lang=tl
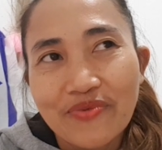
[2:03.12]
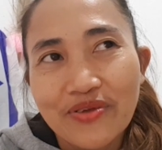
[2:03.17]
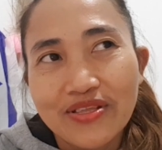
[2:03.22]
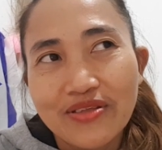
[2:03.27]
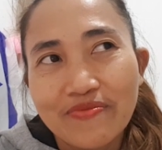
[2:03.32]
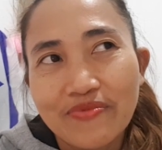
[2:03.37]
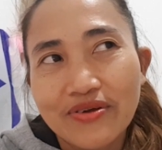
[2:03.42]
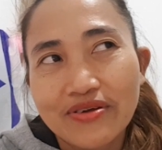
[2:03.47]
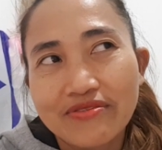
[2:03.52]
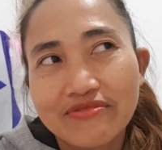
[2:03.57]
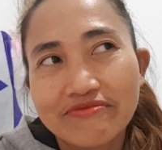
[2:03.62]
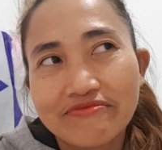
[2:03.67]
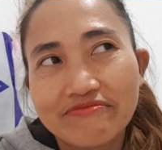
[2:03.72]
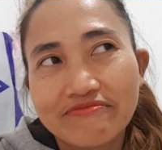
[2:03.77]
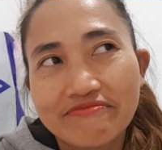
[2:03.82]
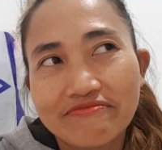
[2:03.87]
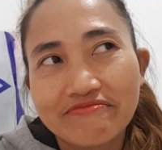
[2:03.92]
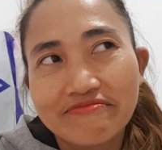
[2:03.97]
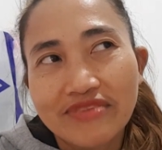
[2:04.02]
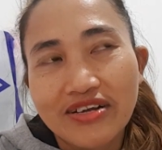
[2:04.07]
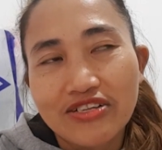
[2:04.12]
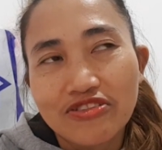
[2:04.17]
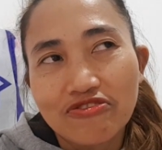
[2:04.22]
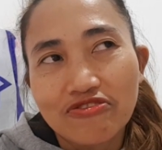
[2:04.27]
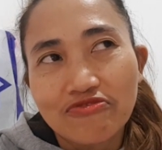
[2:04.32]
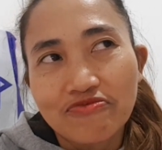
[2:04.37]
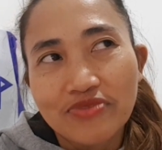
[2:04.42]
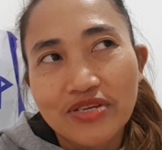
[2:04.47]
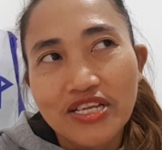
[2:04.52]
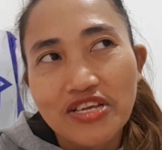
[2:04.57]
pwede bang,
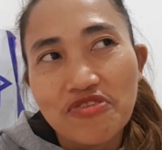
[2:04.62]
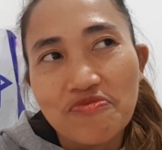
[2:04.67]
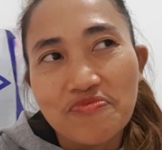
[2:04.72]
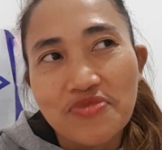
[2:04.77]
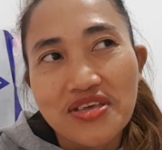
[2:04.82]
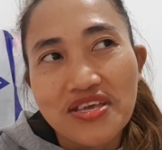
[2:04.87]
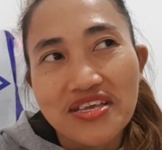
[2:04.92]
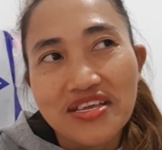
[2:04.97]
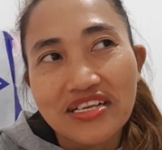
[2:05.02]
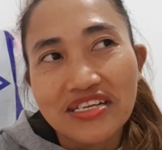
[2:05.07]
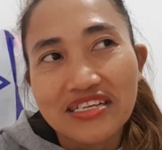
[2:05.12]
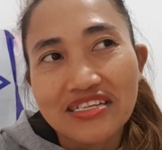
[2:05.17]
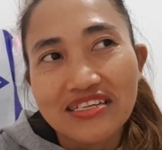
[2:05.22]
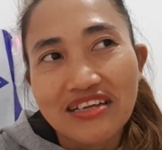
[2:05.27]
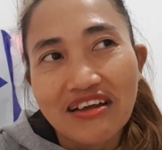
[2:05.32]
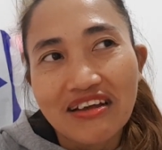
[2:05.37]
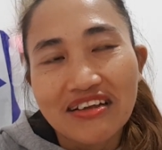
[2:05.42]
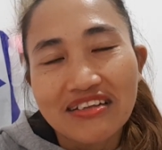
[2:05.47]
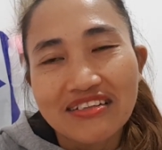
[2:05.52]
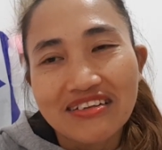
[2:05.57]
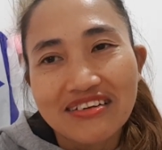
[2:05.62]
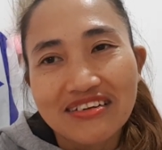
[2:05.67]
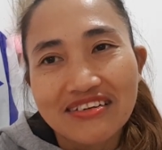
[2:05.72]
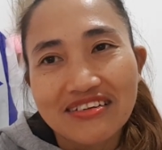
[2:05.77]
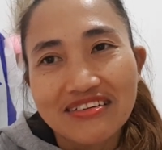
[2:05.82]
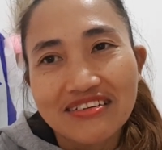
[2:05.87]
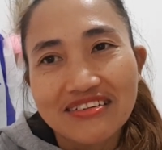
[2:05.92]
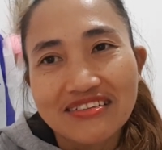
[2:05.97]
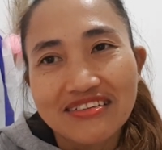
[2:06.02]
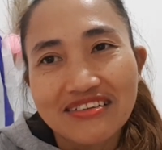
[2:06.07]
ano, bali humihingi siya sa akin ng
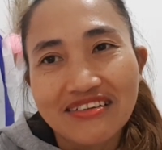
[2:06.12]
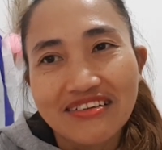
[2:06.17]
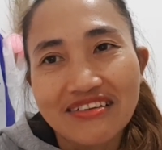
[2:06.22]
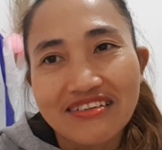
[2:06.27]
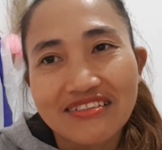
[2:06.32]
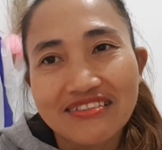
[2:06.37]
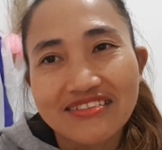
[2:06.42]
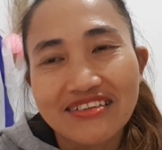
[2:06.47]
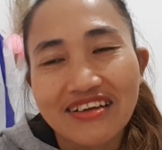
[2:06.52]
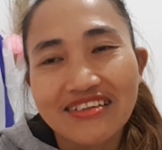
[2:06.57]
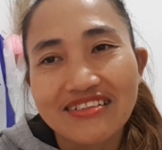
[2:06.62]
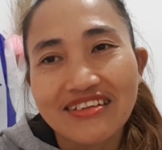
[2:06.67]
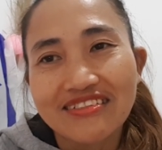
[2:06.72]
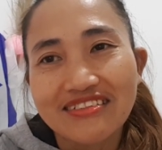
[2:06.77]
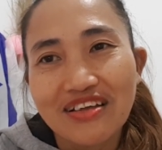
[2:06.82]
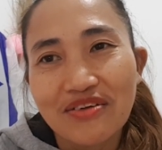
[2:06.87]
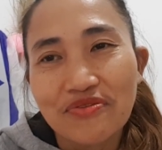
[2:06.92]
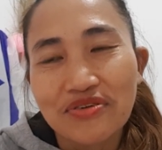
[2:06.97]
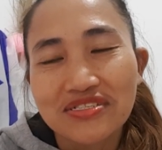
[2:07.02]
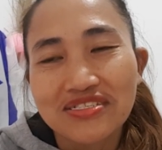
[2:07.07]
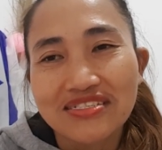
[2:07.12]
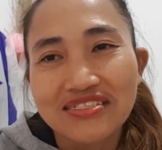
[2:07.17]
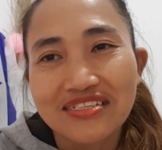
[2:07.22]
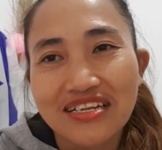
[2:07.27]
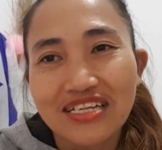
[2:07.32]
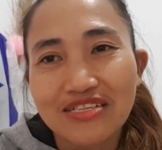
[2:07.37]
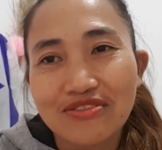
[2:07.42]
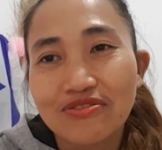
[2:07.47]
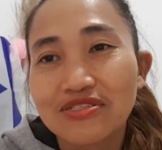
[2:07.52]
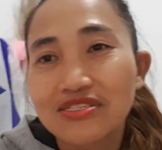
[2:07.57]
sakit. Sakit ang tawag sa
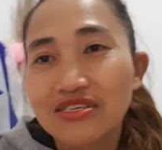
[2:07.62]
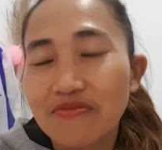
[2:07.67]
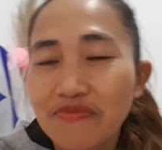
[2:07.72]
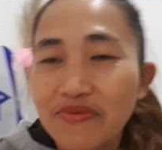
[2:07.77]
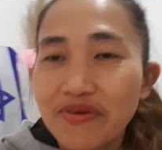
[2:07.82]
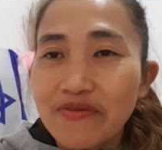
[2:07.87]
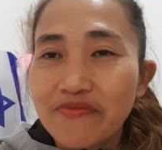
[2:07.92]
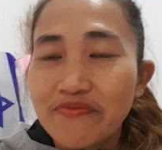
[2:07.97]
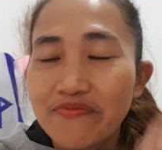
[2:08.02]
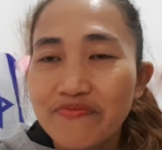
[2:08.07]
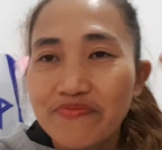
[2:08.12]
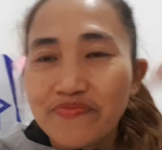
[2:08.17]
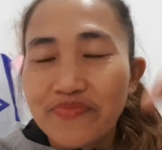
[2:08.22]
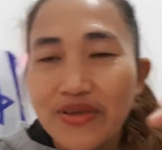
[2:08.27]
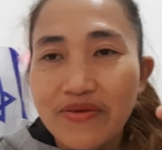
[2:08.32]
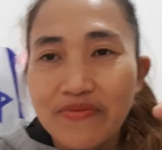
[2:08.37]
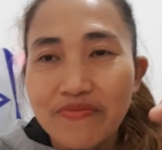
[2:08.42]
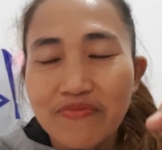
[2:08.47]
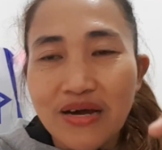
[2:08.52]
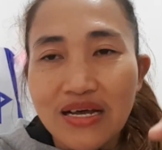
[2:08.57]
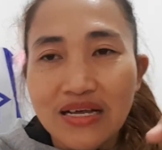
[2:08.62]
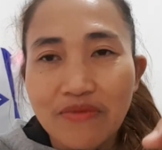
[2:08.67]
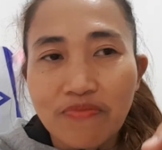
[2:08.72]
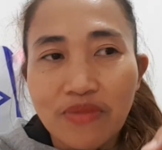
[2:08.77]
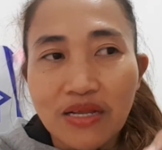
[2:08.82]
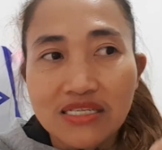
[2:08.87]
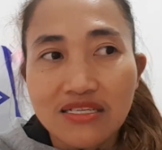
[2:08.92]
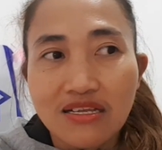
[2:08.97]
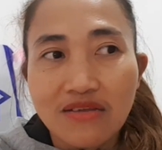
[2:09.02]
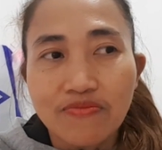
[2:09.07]
nila dun sa ba, ba,
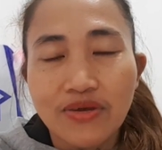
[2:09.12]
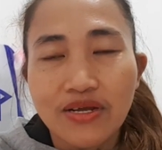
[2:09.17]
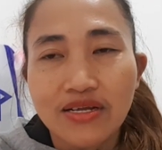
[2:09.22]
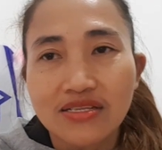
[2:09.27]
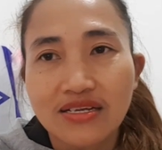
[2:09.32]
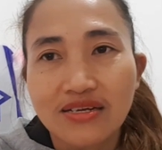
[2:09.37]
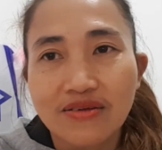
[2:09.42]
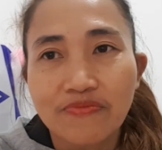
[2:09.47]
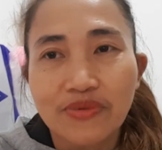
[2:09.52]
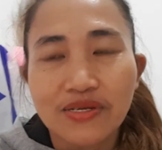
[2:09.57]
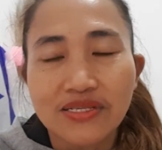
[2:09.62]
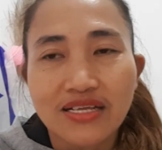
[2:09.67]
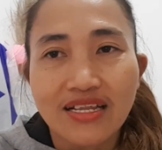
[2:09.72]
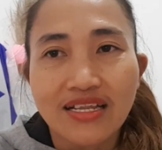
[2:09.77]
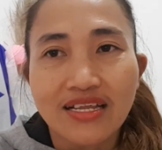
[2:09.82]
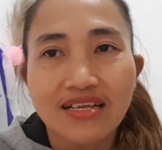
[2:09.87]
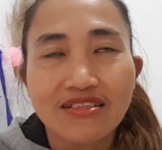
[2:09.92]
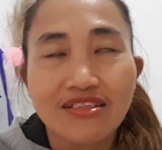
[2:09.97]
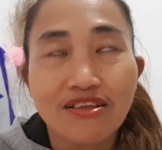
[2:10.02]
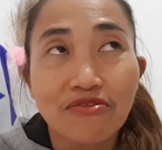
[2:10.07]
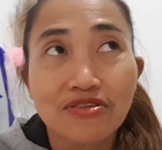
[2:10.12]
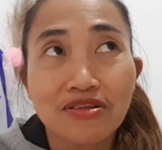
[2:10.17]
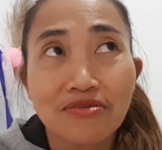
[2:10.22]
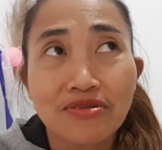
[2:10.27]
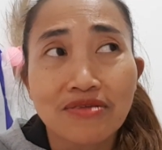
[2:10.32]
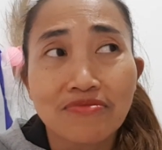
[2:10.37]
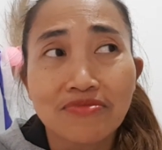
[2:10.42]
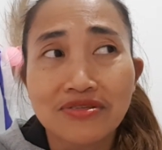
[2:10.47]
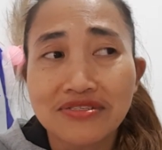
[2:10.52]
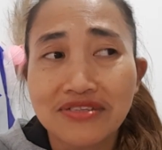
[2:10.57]
plastic bag ng patali. Ang Tawag
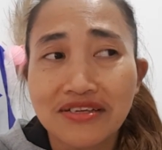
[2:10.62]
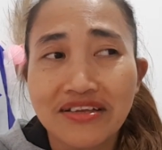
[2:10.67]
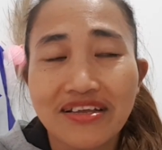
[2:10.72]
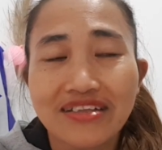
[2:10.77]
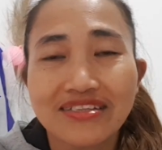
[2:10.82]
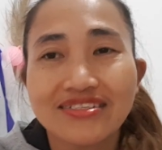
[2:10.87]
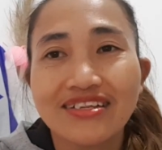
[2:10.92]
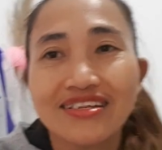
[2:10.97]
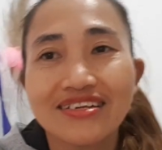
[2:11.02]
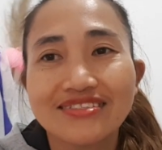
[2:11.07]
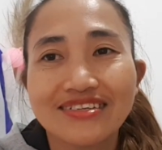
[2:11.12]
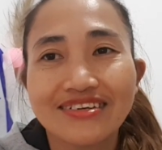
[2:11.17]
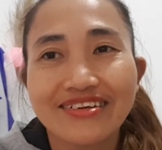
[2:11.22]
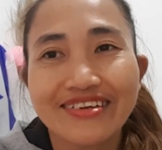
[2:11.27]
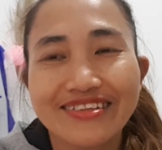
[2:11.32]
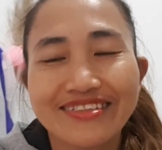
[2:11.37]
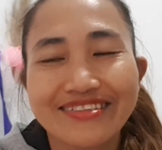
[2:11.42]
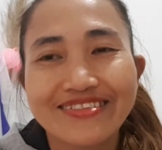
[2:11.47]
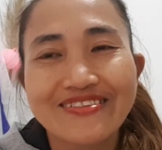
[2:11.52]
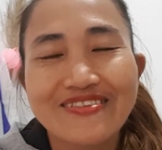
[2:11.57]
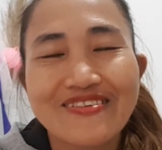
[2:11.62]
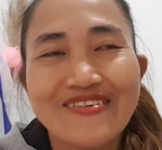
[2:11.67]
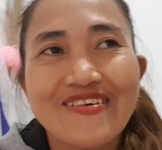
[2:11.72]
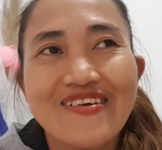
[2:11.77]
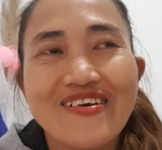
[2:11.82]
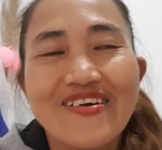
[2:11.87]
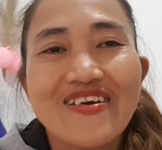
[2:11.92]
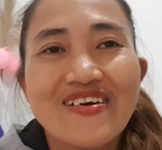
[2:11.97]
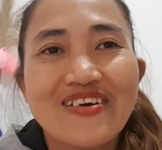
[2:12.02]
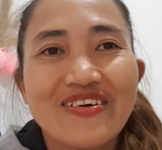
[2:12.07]
naman namin sikit, sila sakit.
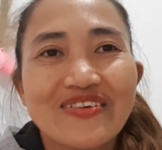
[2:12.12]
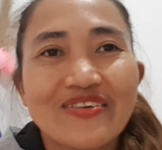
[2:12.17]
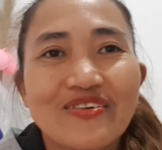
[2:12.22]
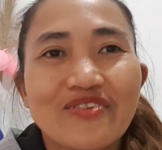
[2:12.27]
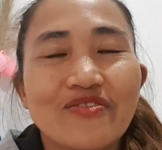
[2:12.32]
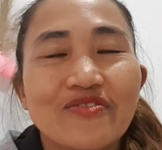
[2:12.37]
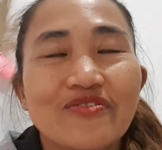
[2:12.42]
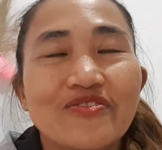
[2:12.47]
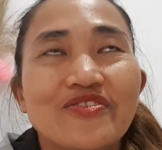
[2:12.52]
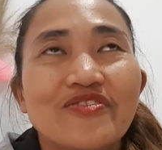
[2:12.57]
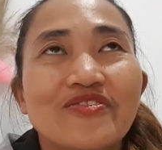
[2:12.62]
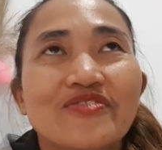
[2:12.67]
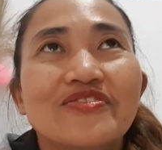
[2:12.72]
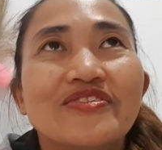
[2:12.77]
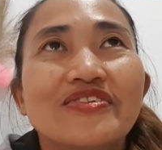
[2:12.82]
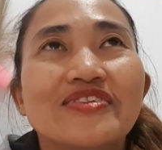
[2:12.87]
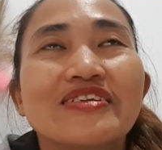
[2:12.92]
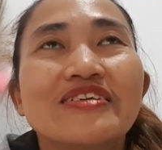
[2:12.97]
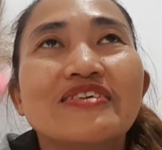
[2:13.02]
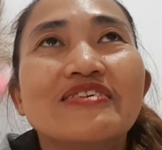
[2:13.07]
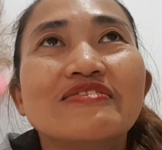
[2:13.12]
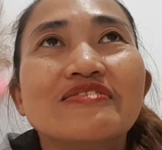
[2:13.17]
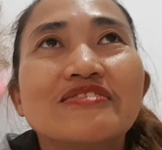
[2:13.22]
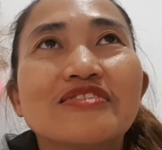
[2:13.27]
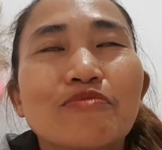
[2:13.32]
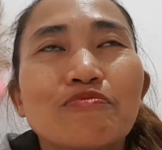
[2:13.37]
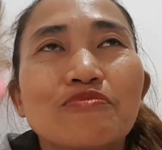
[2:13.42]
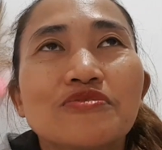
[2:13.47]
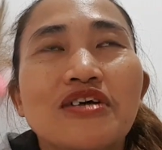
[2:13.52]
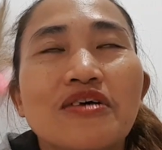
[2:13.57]
Yun.
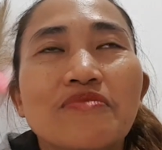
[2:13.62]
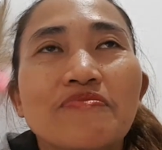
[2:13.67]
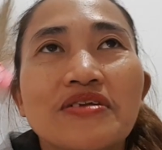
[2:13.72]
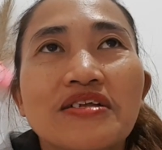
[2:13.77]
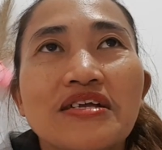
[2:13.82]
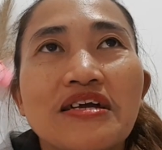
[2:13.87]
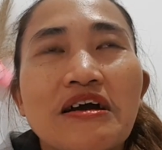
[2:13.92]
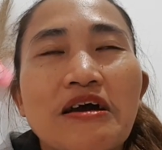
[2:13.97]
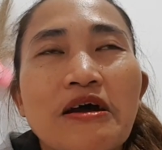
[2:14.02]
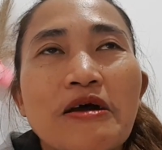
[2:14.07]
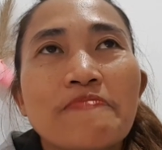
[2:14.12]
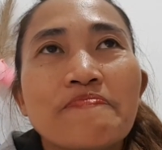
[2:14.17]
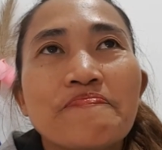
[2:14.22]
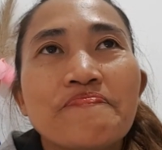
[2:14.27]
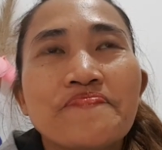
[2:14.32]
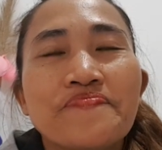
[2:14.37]
Tapos sabi niya,